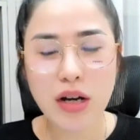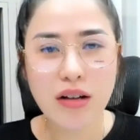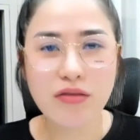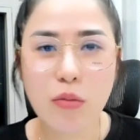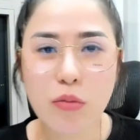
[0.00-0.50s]

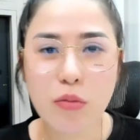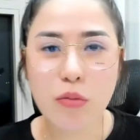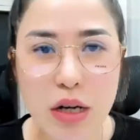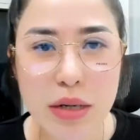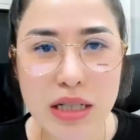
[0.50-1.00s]
vòng mông bao
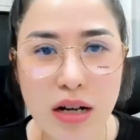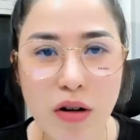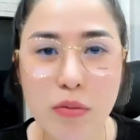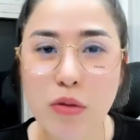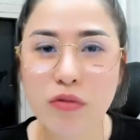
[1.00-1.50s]
nhiêu, bây giờ
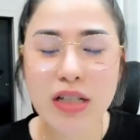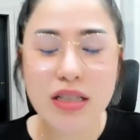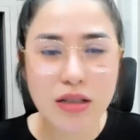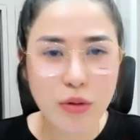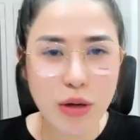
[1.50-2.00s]
vòng mông vẫn
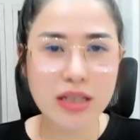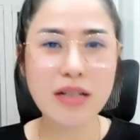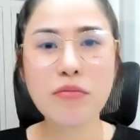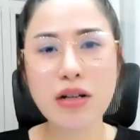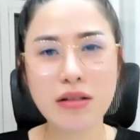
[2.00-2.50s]
giữ nguyên
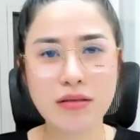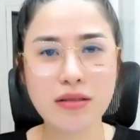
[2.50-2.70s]
chín mươi.